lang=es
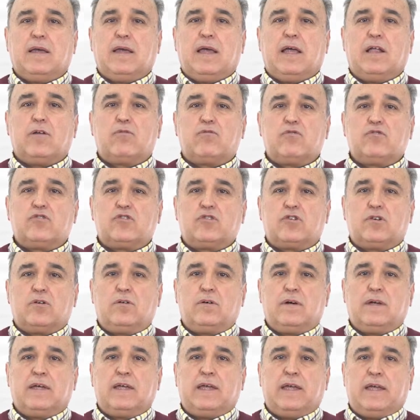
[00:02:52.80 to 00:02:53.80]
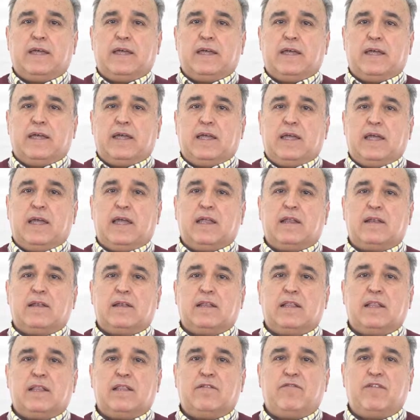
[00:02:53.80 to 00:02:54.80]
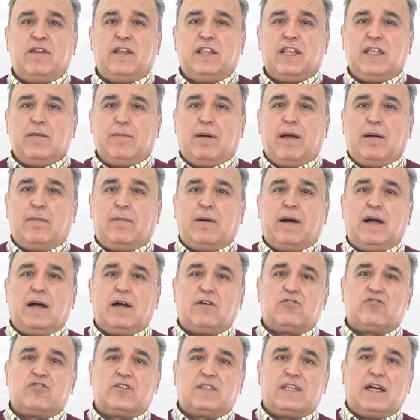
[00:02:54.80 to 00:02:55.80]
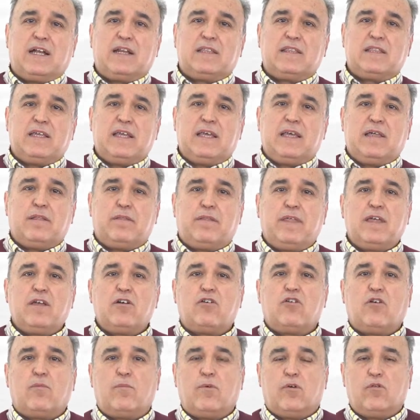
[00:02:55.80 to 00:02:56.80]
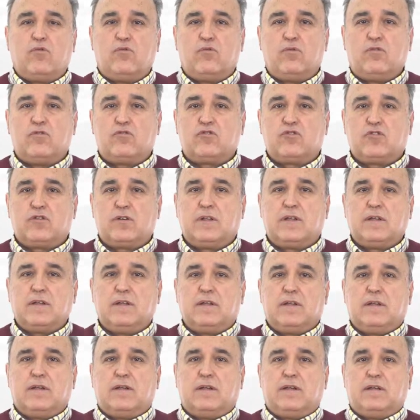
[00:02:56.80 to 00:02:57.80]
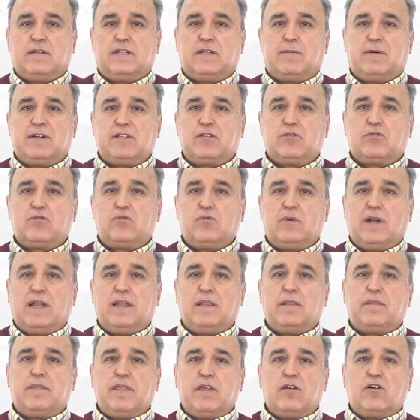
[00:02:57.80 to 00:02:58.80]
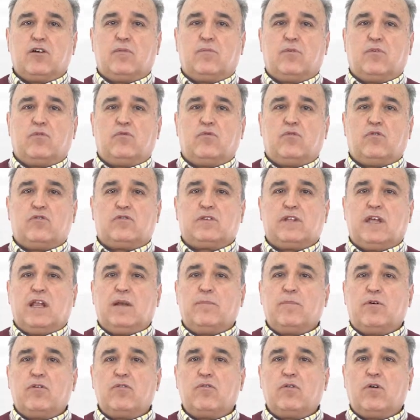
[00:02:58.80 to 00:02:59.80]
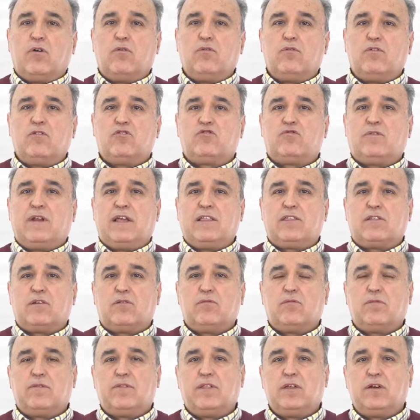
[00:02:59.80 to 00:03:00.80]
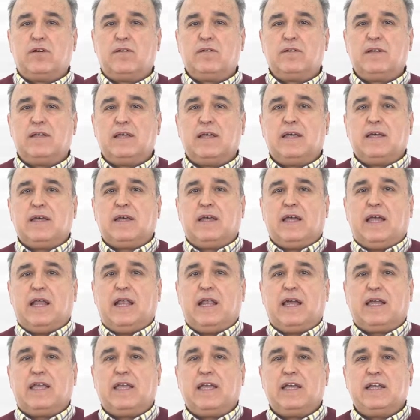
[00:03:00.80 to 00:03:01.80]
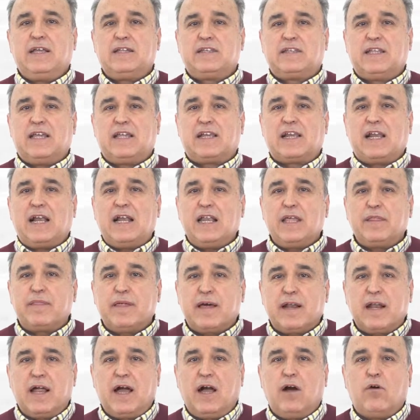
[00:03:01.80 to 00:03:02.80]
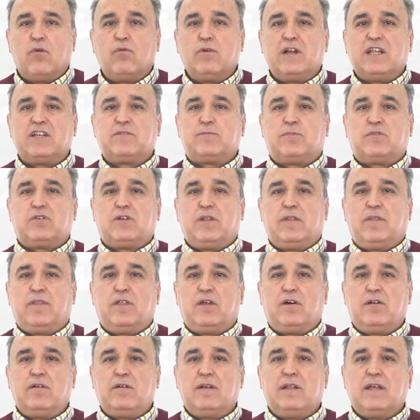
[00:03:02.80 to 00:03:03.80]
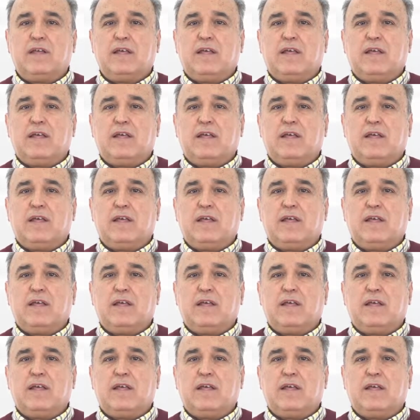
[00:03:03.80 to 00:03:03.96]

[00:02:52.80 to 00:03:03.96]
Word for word: El curso, eh, en definitiva, va a costar de cinco módulos. Se va a estructurar en cinco módulos. El módulo 1 es una introducción en la que se realizará una exposición